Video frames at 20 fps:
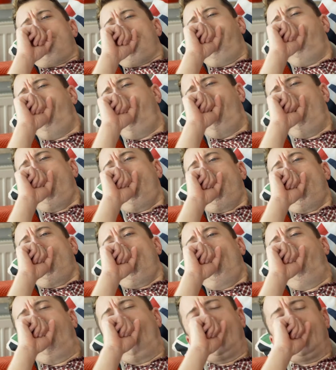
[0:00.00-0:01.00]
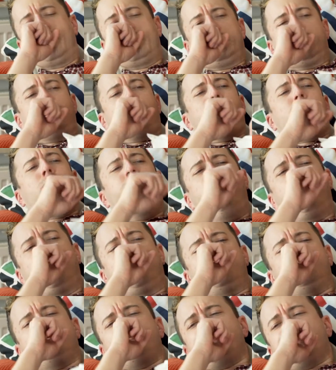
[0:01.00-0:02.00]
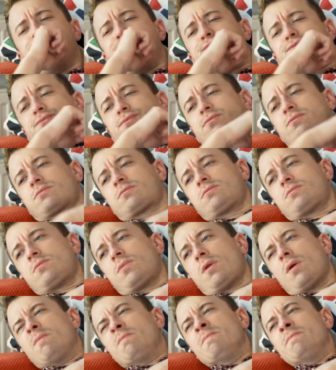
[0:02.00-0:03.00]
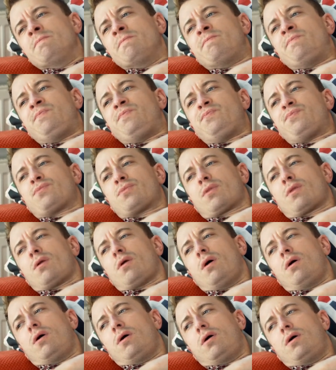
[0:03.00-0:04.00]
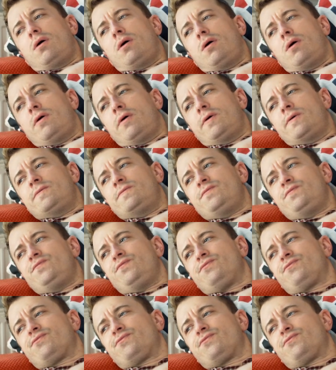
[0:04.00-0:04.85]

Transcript: Thứ sáu, nước chanh mật ong giúp chống nhiễm trùng đường hô hấp, viêm họng và viêm